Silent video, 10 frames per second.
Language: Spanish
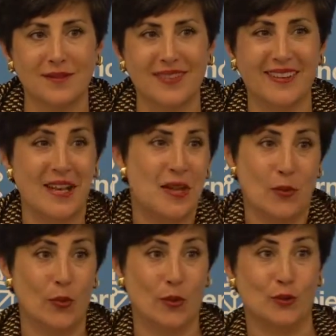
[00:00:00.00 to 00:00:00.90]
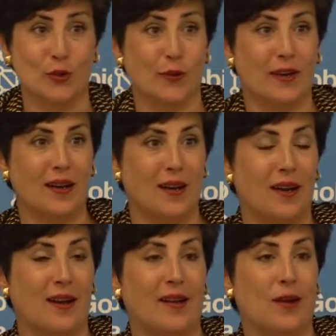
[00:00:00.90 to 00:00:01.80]
Bien. Bueno, sobre
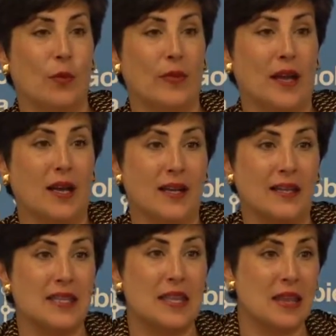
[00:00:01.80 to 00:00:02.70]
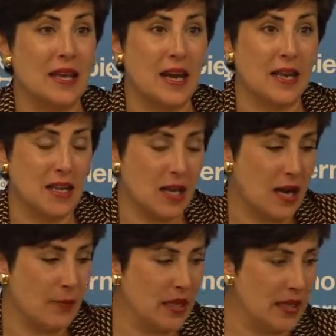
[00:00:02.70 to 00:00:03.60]
el, homenaje que se hiciera
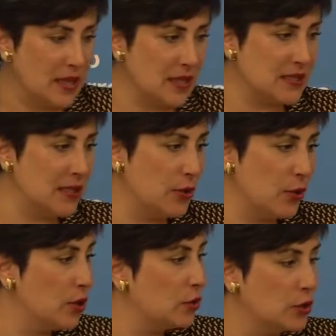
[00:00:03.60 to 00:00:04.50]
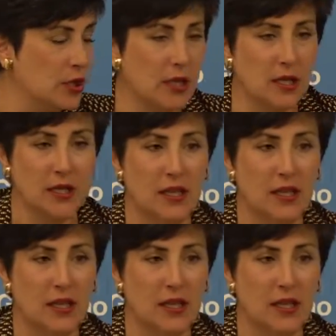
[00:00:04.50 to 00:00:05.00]
ayer a Miquel Castillo, que no sé